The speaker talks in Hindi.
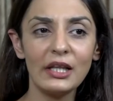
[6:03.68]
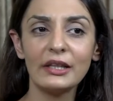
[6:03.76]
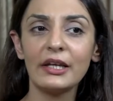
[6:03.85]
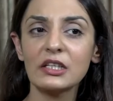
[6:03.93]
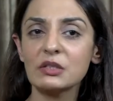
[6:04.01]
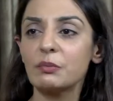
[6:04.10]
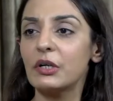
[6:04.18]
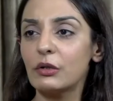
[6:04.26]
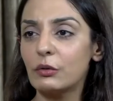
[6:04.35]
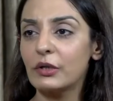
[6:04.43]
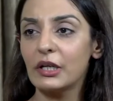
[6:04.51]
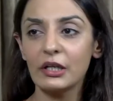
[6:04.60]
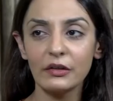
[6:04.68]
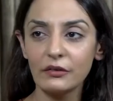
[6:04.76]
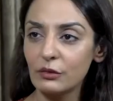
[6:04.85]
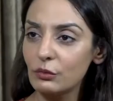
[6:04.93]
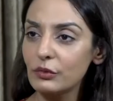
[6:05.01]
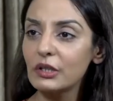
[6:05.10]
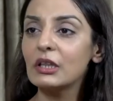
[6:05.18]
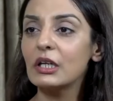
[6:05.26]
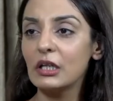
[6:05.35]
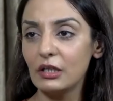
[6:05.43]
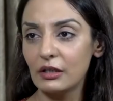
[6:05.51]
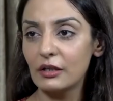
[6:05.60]
हेल्थ एक्सपर्ट होने की ज़रूरत
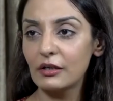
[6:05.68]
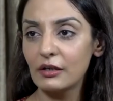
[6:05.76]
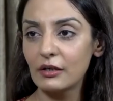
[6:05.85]
नहीं है